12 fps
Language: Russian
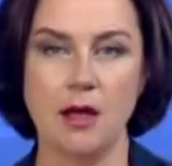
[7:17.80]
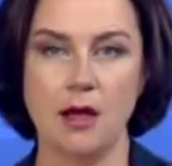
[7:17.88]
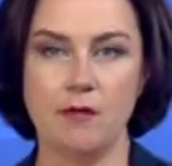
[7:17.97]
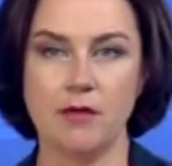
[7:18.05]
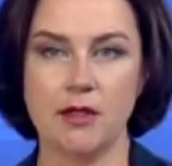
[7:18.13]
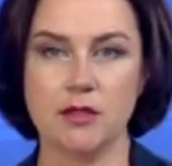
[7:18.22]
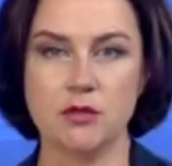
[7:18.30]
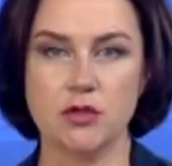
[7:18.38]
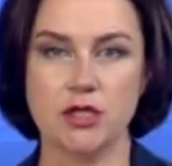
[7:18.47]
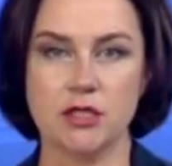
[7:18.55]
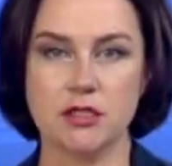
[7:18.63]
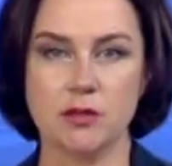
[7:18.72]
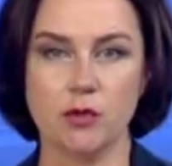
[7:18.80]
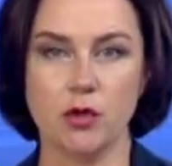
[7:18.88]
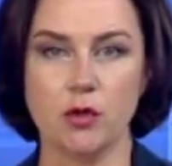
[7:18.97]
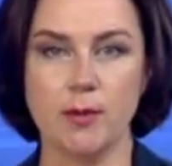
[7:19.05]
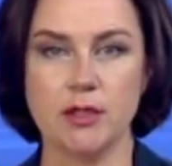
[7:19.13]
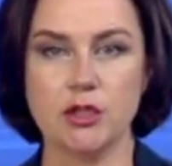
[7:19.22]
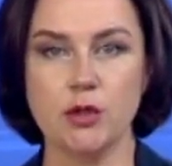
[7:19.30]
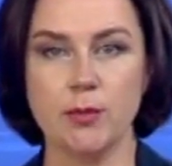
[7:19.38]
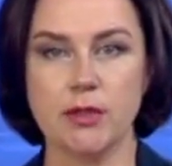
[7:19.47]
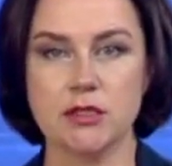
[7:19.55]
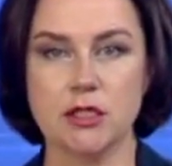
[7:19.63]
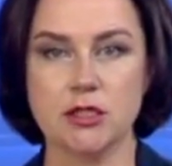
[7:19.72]
Авария с участием трех машин
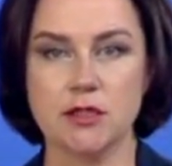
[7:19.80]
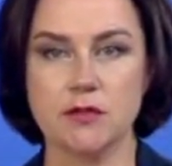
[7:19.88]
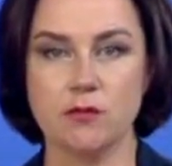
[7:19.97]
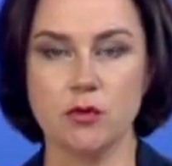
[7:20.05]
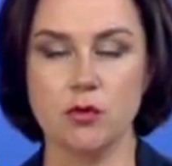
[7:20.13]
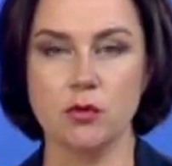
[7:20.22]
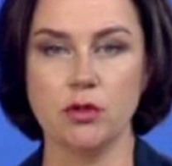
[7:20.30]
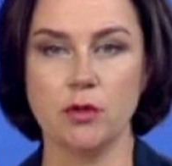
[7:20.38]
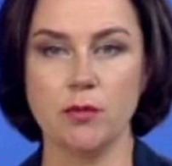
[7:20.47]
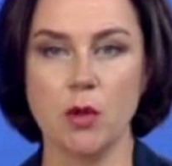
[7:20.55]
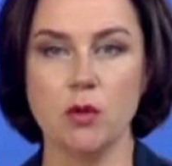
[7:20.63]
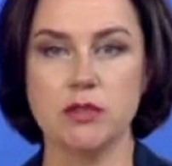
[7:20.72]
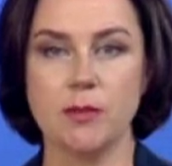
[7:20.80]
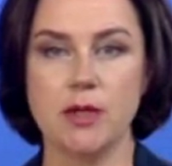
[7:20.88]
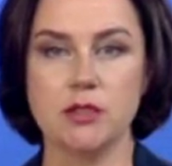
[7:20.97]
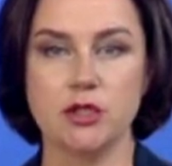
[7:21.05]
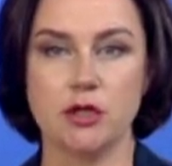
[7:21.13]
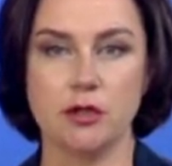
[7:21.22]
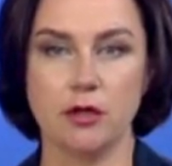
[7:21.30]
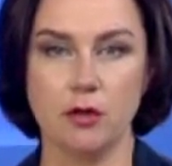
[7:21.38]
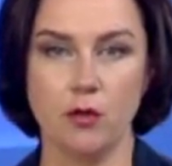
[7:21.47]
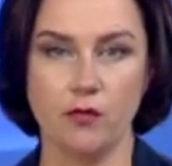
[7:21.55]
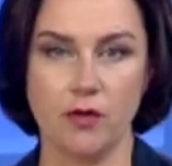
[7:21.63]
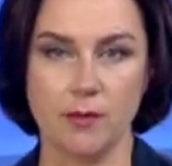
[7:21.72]
произошла сегодня утром на улице Большая
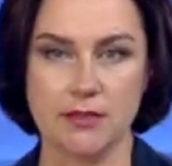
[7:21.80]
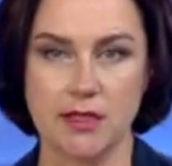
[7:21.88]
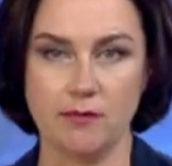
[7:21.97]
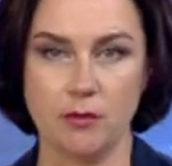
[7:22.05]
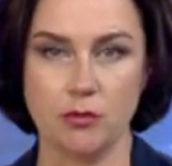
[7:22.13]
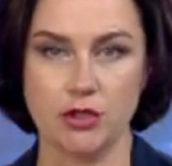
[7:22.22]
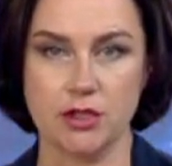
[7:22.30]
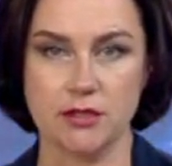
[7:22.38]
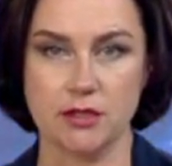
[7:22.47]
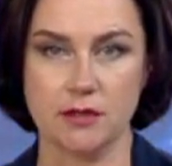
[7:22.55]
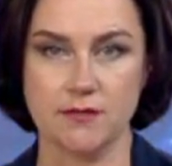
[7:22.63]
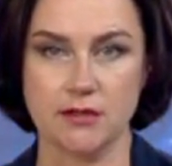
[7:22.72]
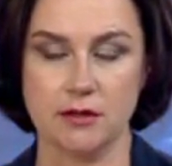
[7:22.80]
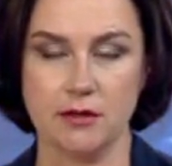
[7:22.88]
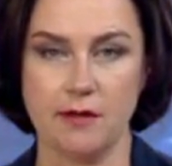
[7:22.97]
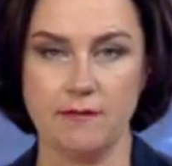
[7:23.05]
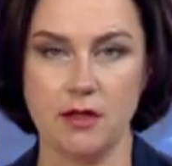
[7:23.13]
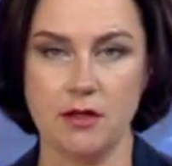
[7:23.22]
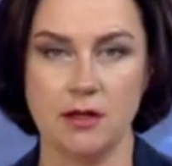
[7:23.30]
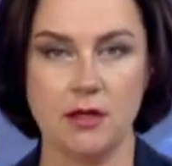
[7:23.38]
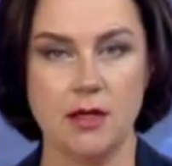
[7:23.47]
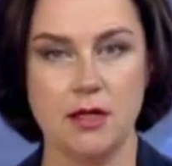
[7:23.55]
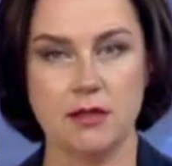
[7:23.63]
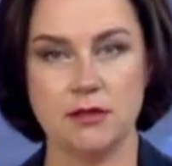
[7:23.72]
Крыловка. По словам участников столкновения,
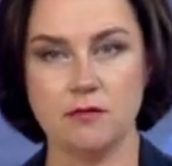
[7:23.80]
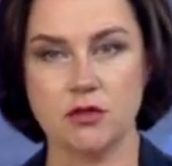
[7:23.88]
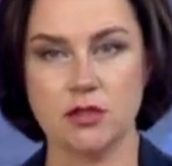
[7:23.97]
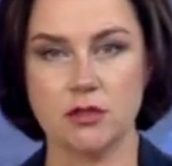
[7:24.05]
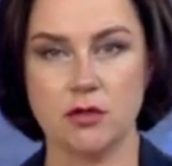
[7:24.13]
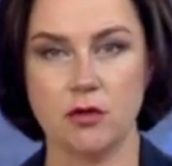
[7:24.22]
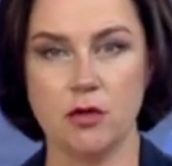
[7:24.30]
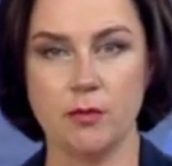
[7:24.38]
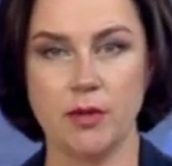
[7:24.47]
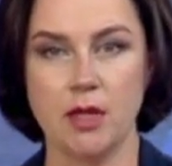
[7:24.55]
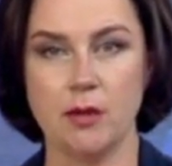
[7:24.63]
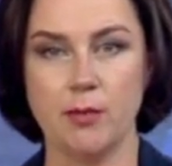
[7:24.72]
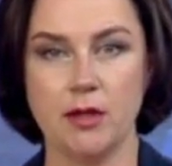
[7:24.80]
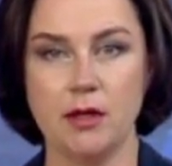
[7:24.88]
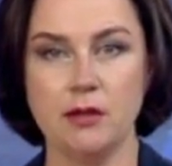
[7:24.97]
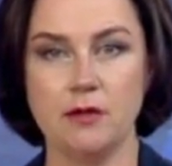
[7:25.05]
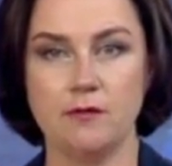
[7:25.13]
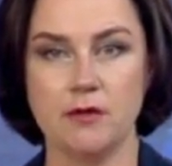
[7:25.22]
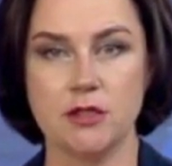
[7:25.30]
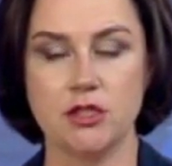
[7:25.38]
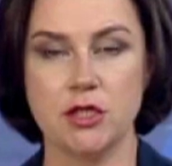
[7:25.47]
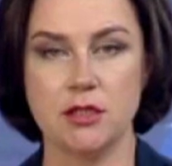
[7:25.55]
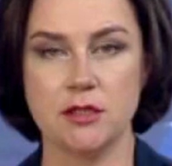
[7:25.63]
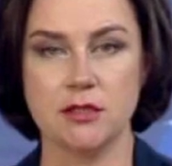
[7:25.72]
девушка за рулем Киа Пиканта
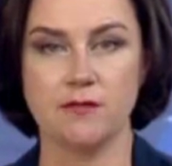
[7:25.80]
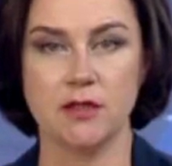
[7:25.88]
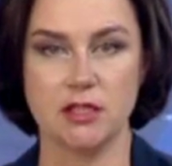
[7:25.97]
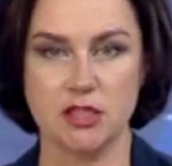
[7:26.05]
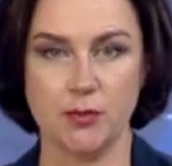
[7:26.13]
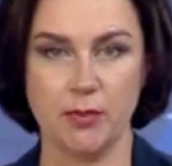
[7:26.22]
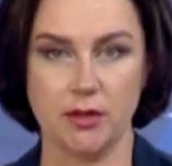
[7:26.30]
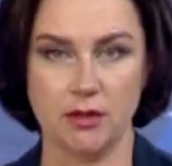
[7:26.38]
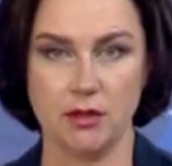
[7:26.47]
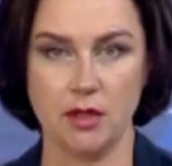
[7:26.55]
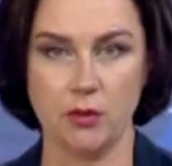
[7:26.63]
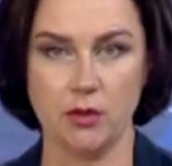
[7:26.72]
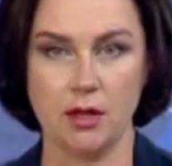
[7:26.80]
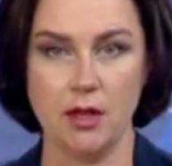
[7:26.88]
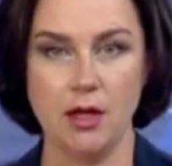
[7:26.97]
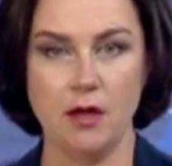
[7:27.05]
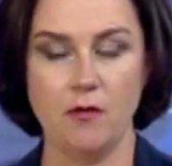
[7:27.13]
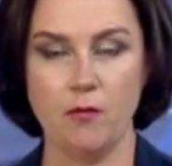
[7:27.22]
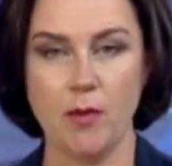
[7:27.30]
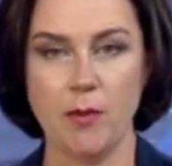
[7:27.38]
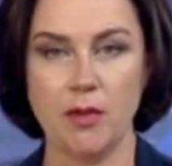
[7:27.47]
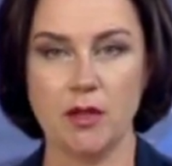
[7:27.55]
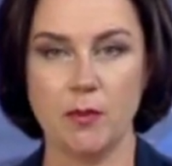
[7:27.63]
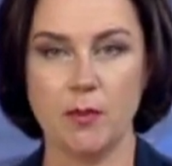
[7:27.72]
выезжала со второстепенной дороги в
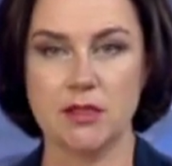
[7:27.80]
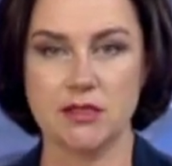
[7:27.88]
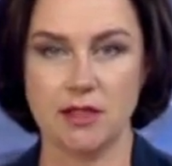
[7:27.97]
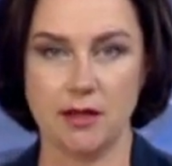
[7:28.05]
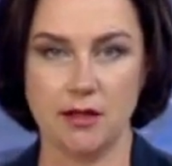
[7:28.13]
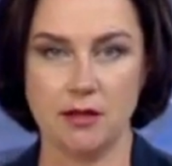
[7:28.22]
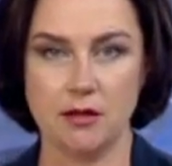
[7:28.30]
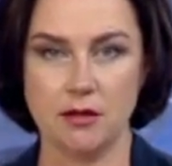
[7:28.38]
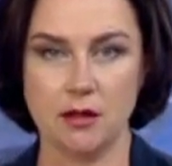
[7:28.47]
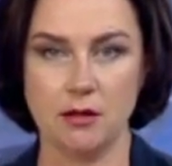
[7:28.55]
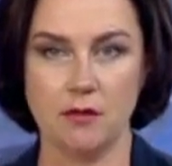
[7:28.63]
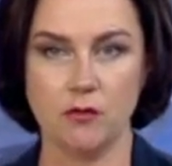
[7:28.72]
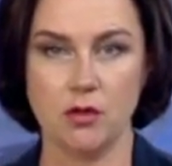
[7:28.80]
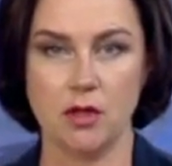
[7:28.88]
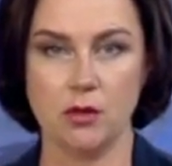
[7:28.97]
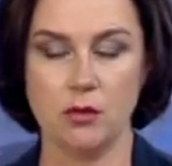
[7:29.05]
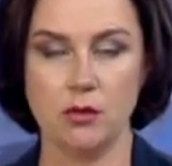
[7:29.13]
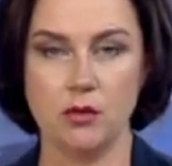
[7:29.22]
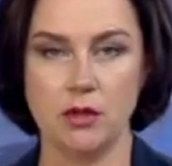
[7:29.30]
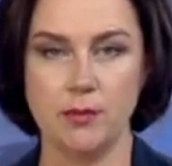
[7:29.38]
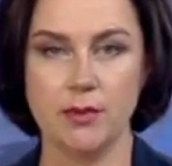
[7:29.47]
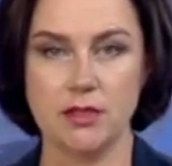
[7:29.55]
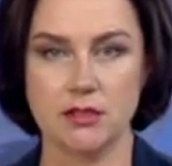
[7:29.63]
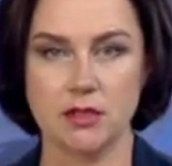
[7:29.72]
момент перестроения на главную дорогу и
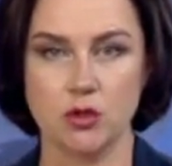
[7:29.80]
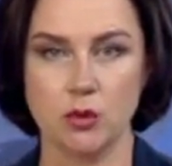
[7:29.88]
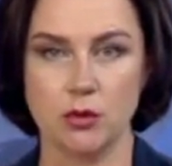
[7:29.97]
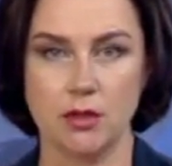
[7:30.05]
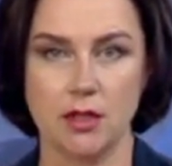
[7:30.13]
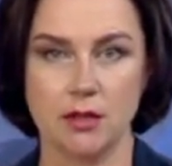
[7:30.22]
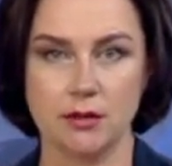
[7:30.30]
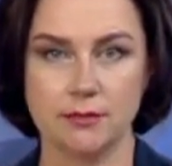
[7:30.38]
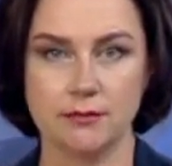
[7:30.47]
произошел удар